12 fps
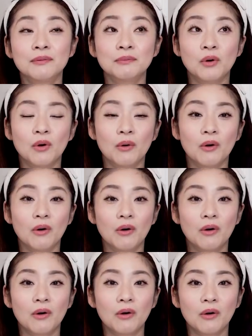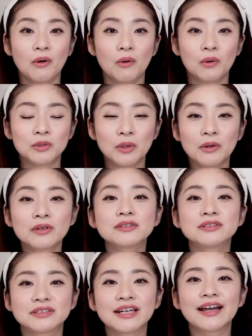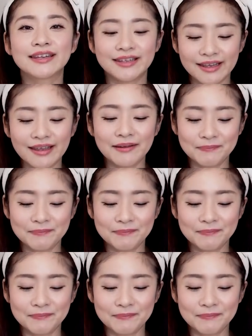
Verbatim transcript: もう驚くぐらいで